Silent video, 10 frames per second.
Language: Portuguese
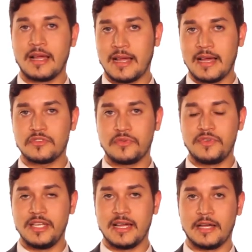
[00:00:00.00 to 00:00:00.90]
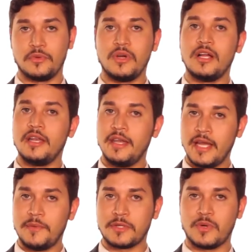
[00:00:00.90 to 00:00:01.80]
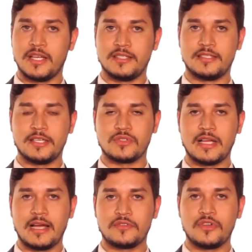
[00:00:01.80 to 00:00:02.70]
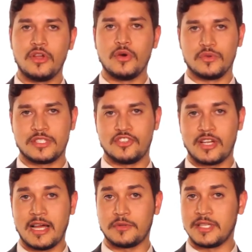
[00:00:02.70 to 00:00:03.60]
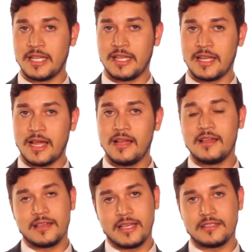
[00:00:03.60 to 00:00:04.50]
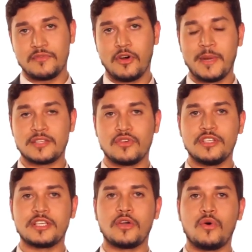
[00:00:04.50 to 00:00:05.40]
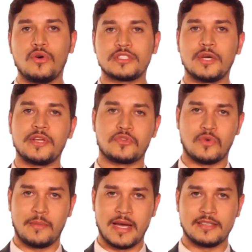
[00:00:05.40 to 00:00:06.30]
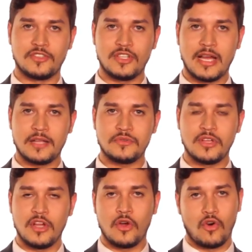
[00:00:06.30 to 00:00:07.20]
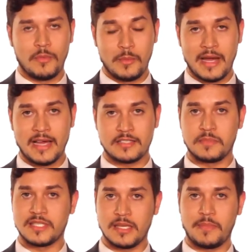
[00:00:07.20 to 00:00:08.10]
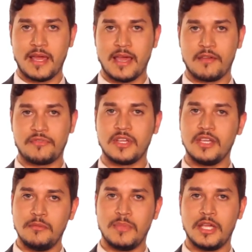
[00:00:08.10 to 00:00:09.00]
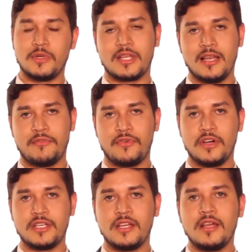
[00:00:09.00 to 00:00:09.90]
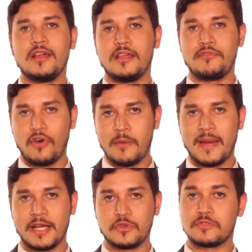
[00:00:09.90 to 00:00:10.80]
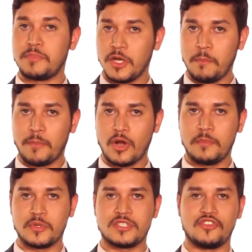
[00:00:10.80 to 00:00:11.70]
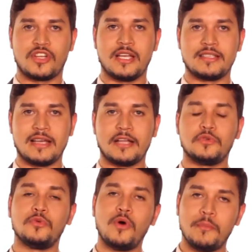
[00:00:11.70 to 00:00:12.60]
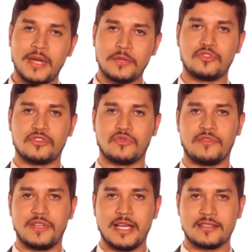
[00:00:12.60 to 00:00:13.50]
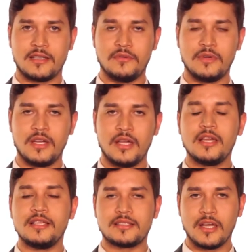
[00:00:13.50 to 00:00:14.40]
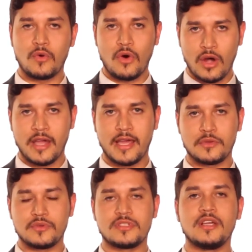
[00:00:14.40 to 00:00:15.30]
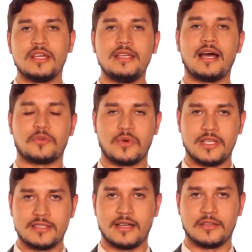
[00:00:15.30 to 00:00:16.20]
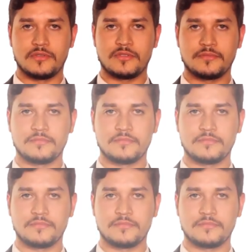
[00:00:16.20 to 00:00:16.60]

Caso o filiado não atualize seus dados, o sindicato entenderá que as informações que constam em sua base de dados, como MASP, CPF, e-mail e telefone, informados pelo próprio sindicalizado no momento de sua filiação, estão corretos e atualizados.